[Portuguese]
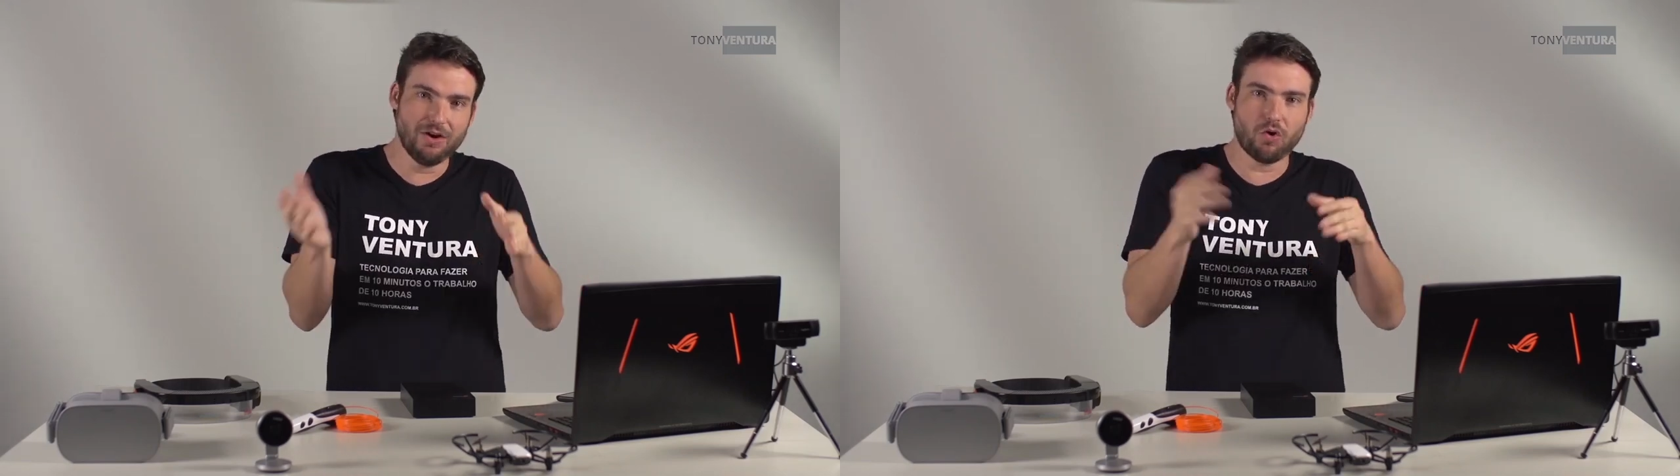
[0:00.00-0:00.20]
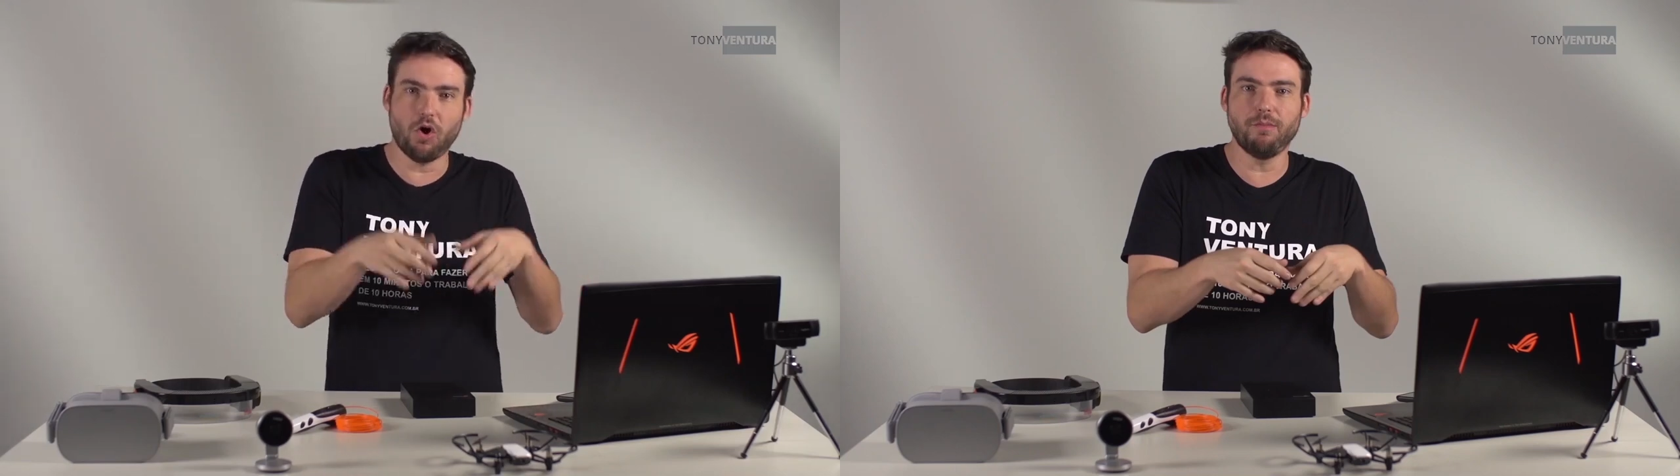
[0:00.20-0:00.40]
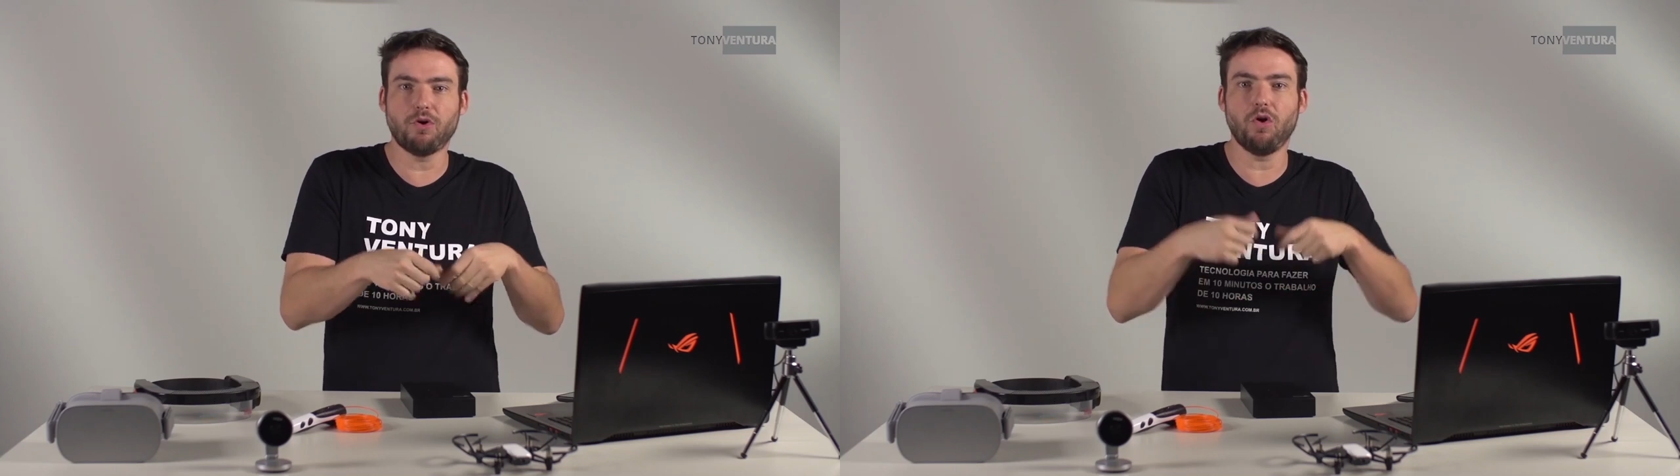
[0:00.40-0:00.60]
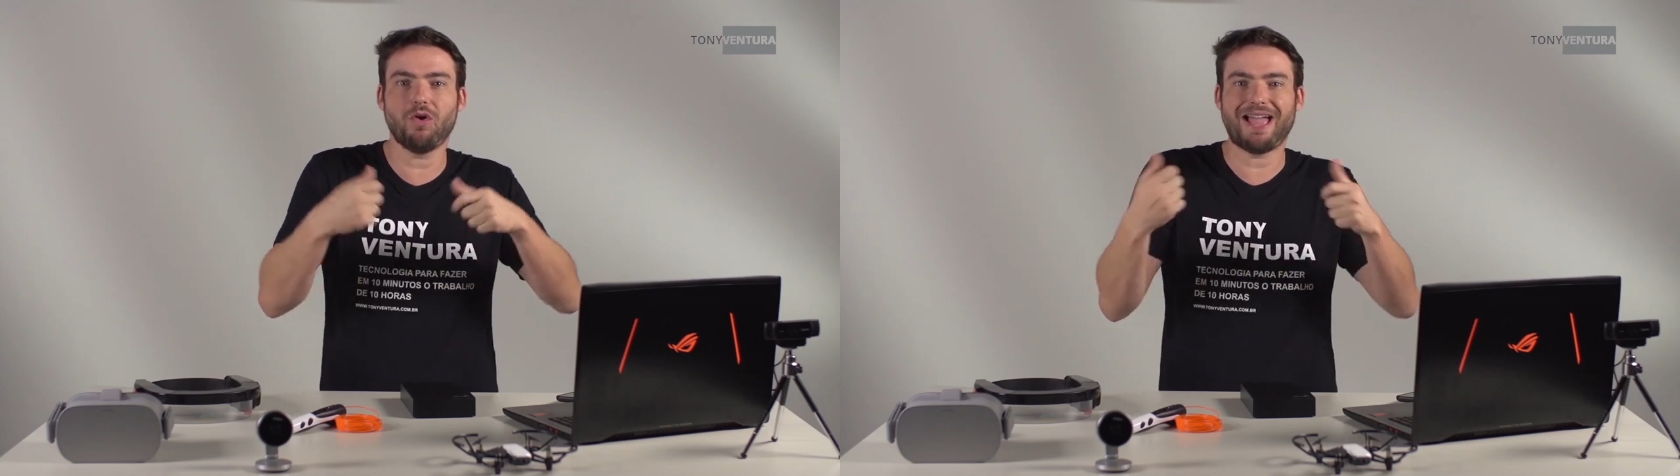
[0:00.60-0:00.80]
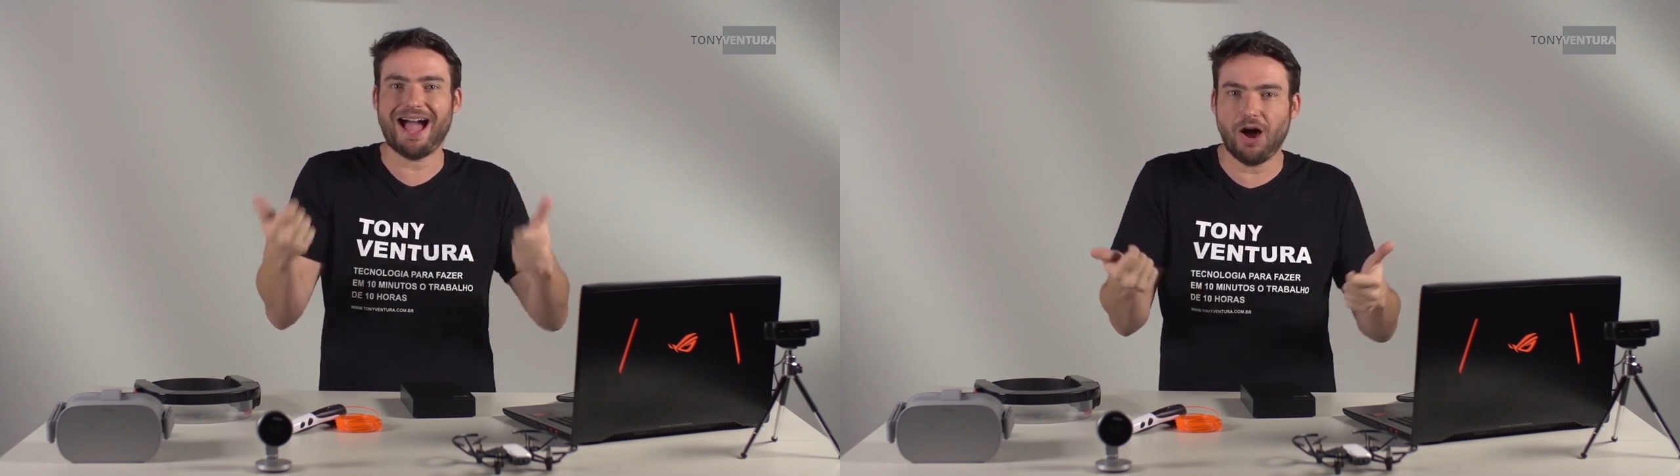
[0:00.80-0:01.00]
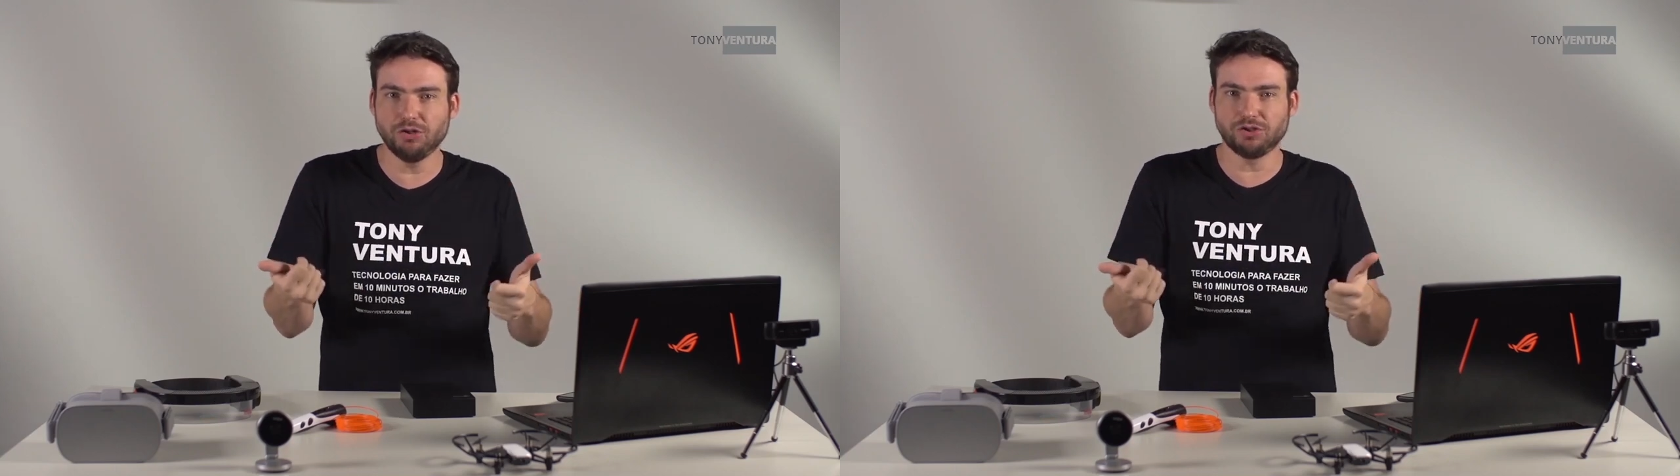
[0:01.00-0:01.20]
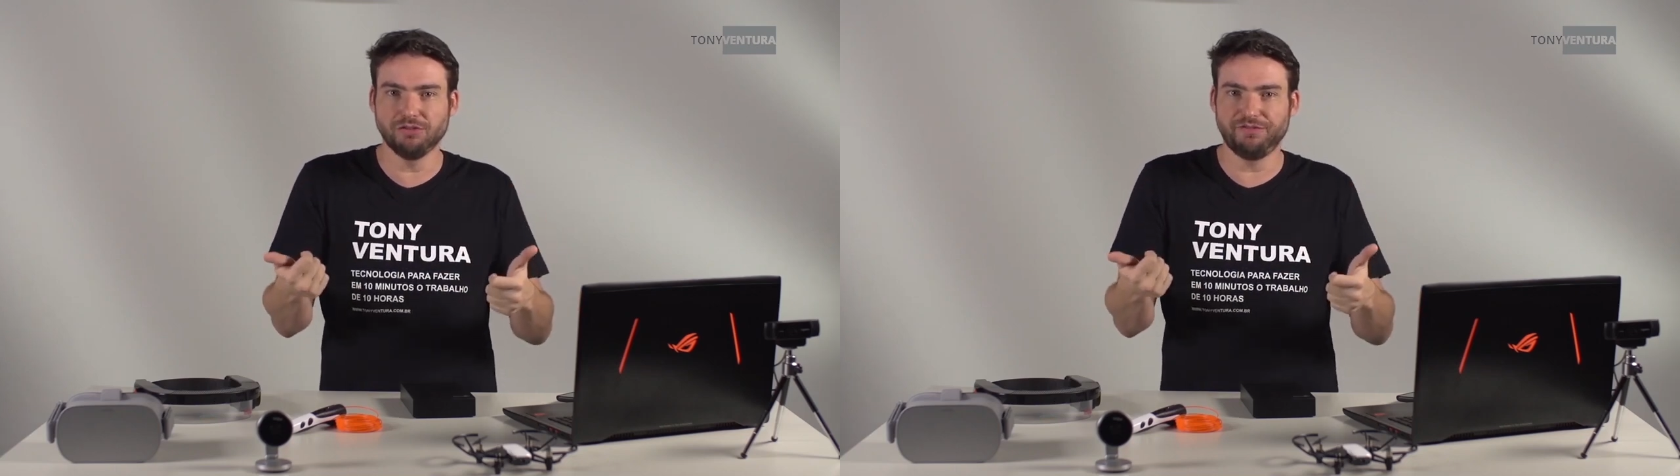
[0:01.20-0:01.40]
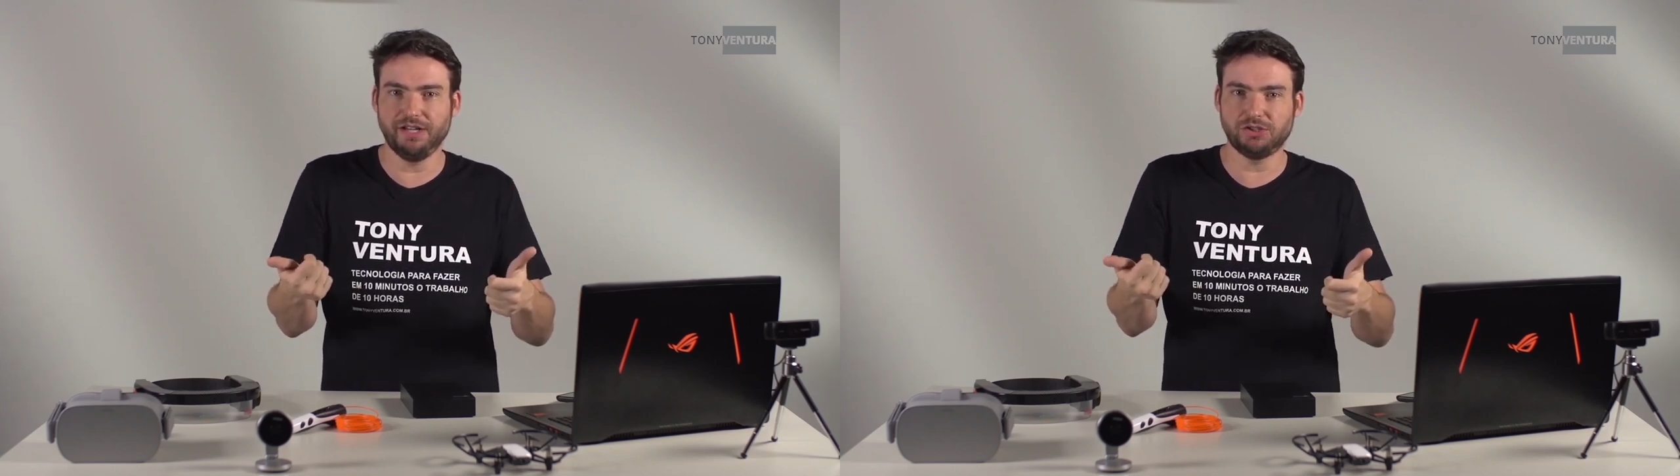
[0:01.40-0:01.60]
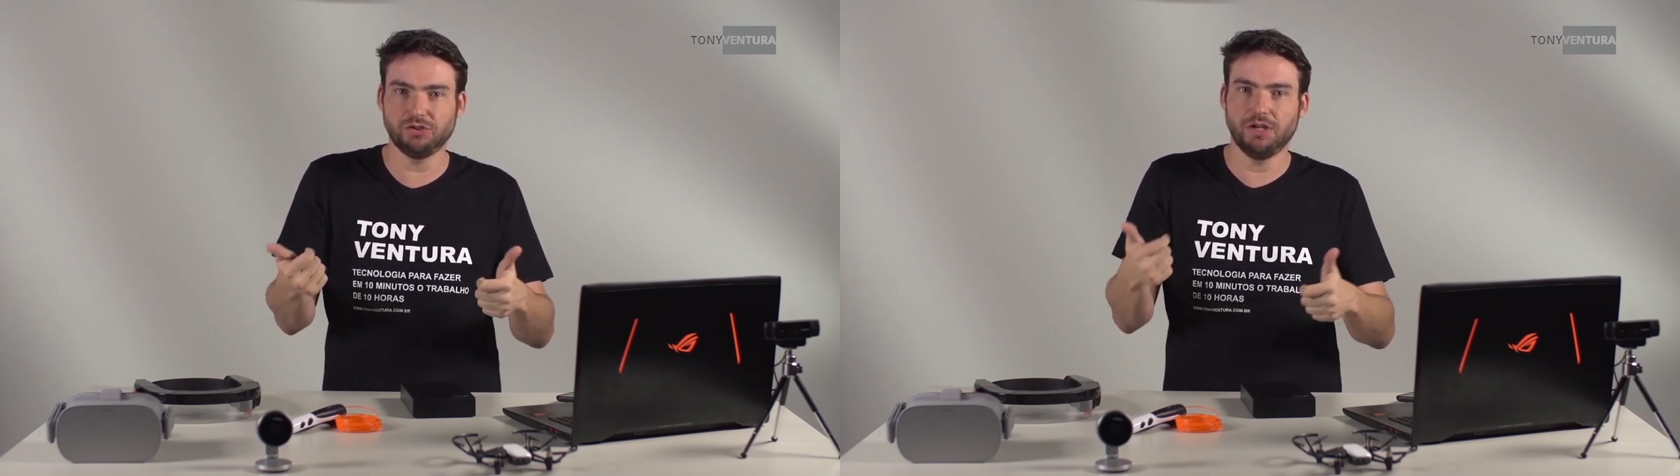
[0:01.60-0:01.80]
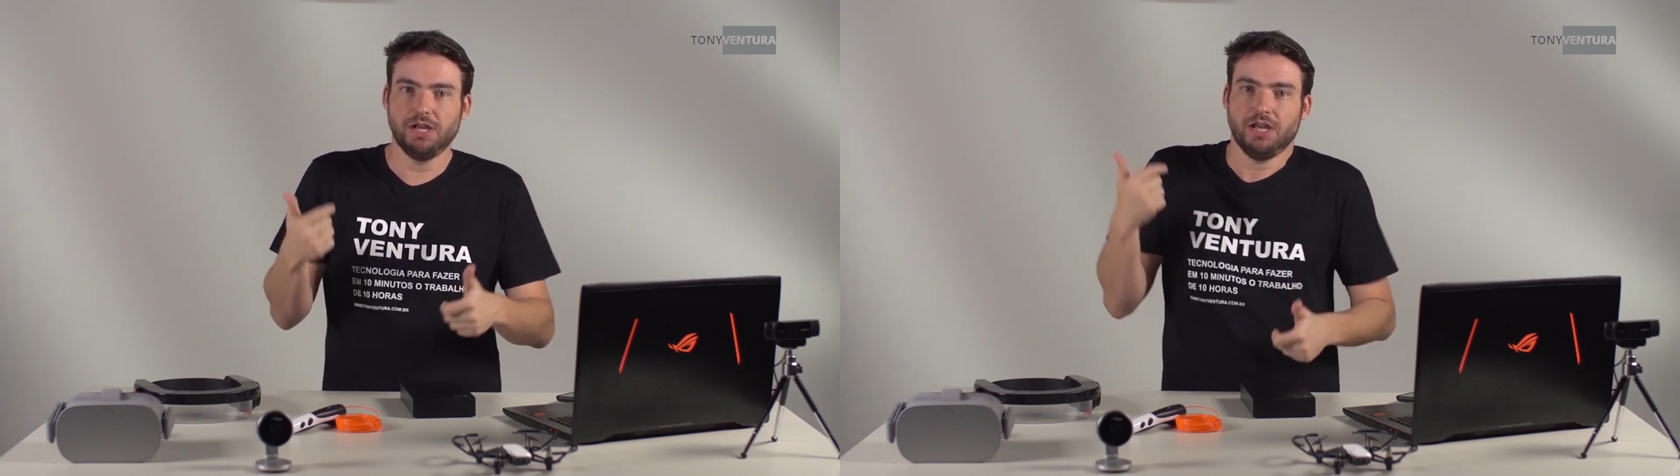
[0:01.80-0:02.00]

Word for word: como colocar áudio no vídeo